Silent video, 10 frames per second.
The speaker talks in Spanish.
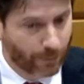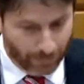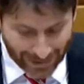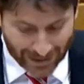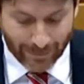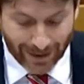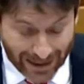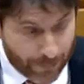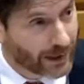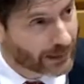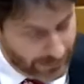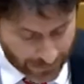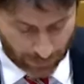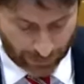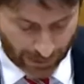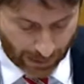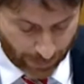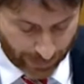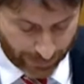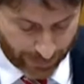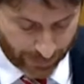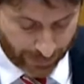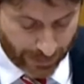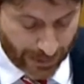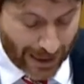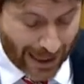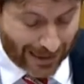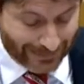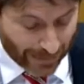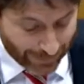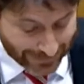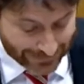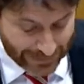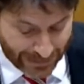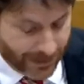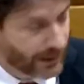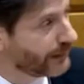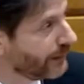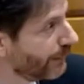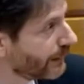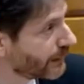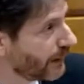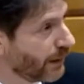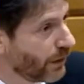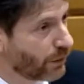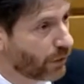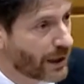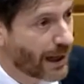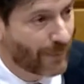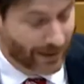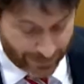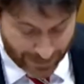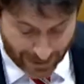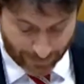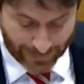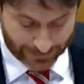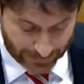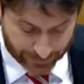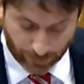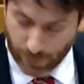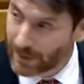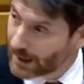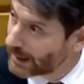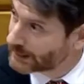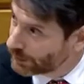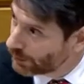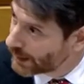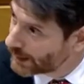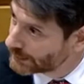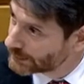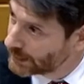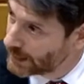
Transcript: para llevar a la práctica lo que acabo de decir a través de iniciativas con capacidad para transformar las ciudades